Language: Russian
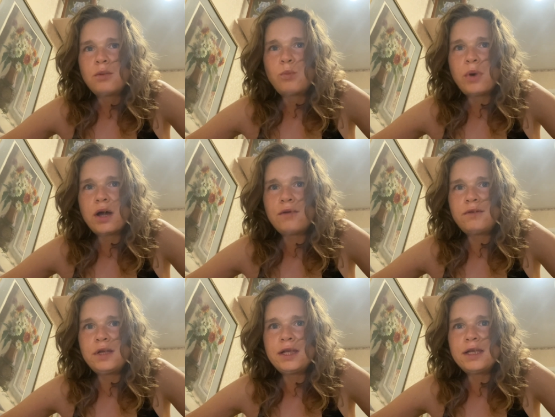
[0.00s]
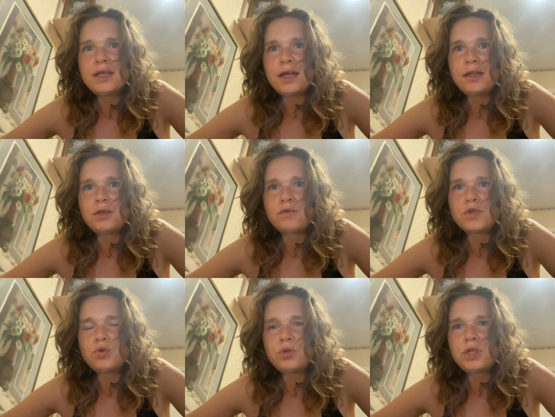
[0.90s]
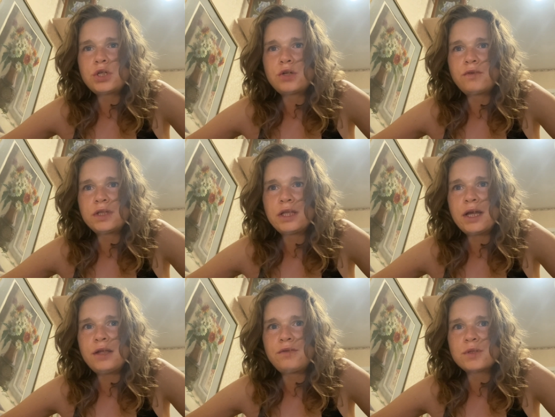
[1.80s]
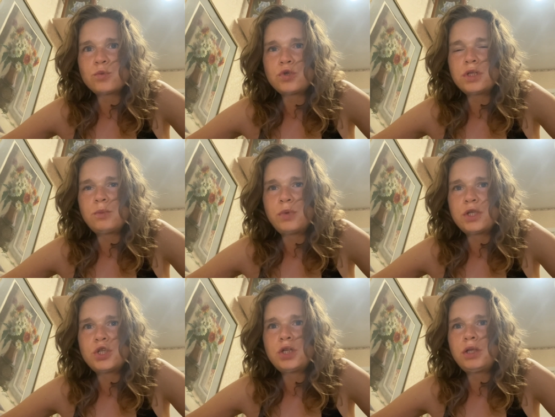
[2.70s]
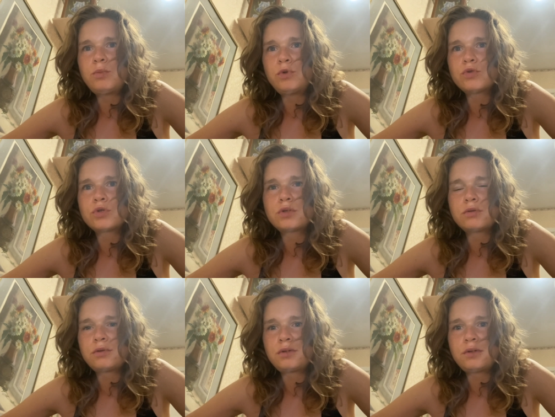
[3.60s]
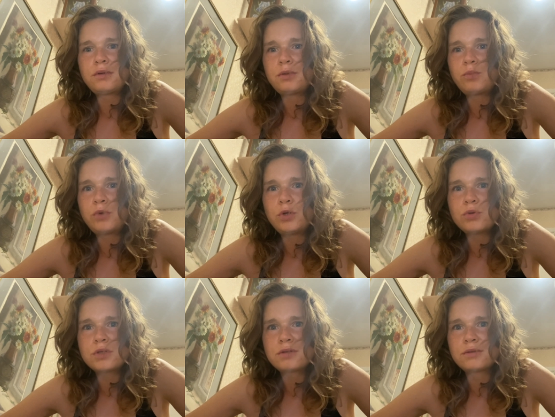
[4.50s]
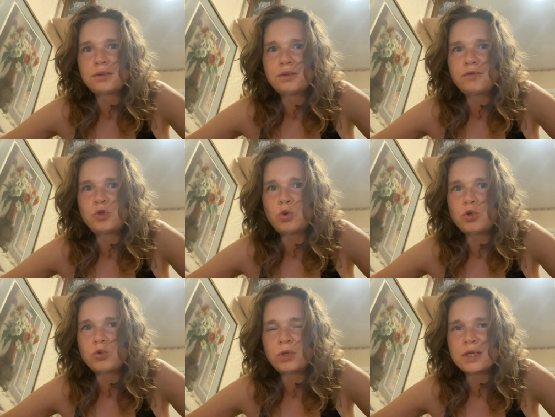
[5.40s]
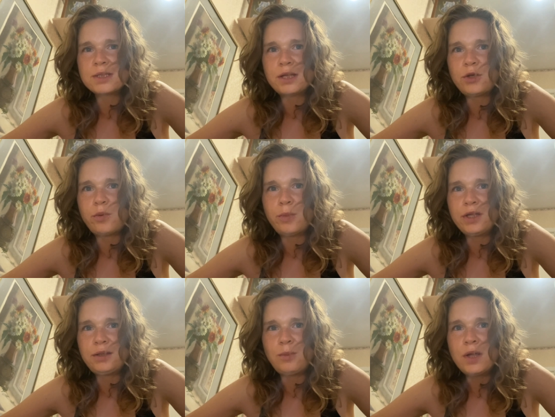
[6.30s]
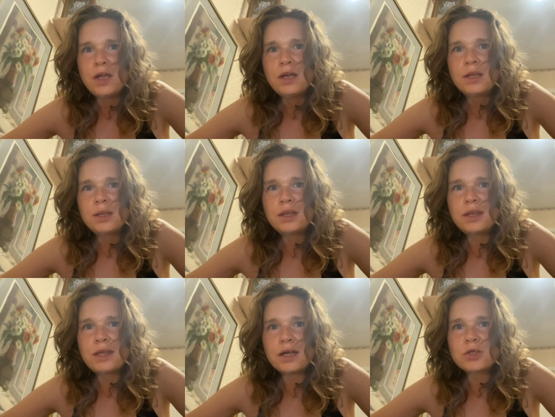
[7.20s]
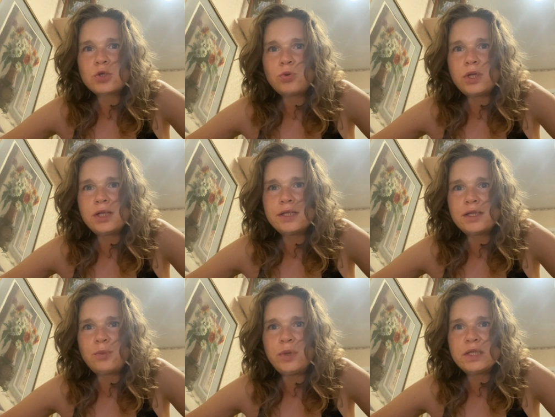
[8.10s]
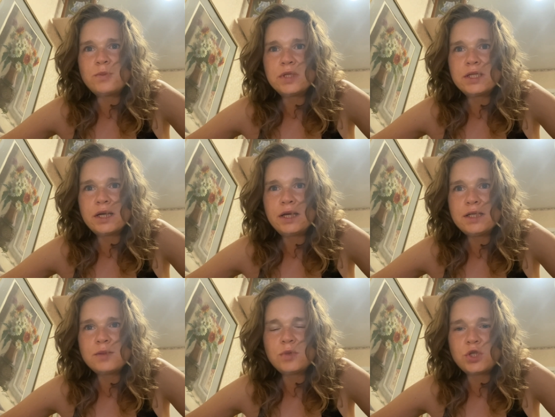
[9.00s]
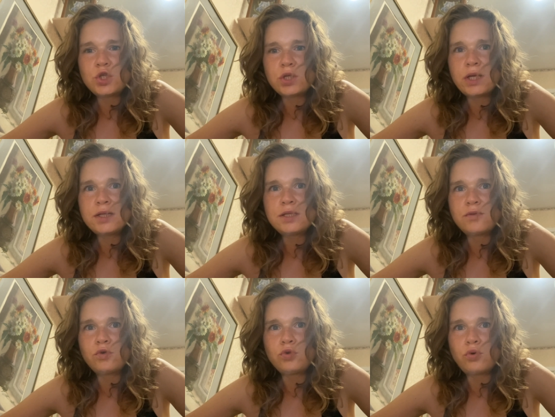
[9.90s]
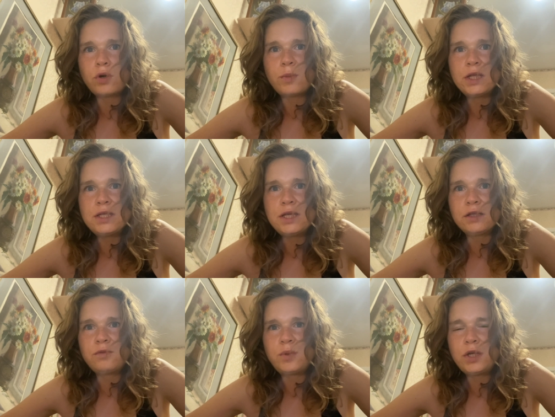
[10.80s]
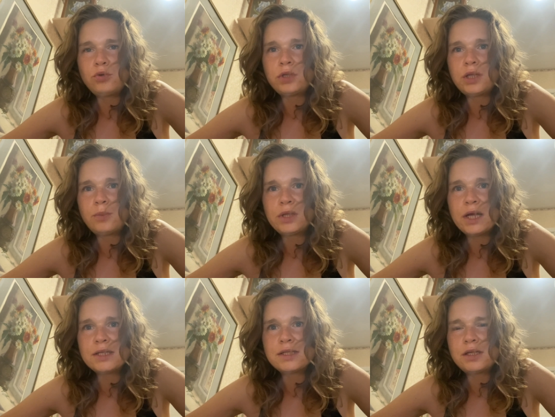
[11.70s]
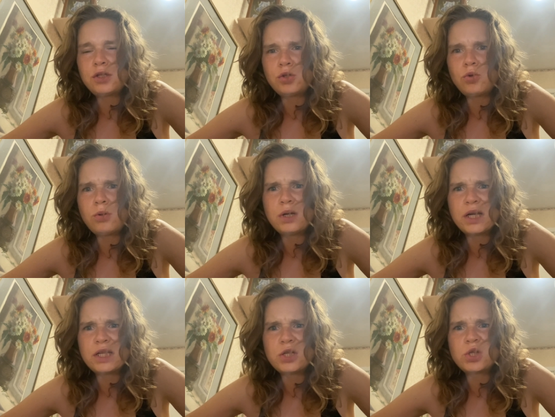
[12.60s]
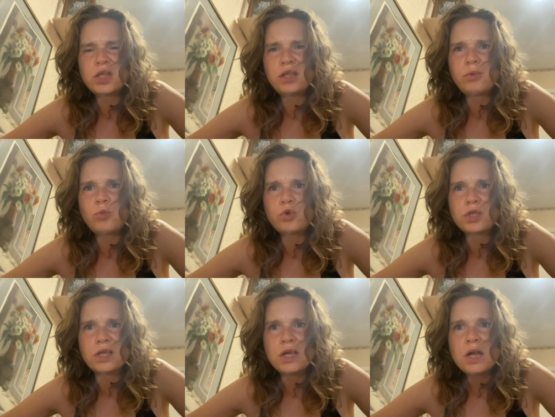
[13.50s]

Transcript: повлиять. Вздутие живота и возможные причины, плюс, э, плюс э, все, что я знаю об этом. Так стоит ли терпеть метеоризм и считать его нормой? Нет, в период адаптации недолго, конечно, это можно.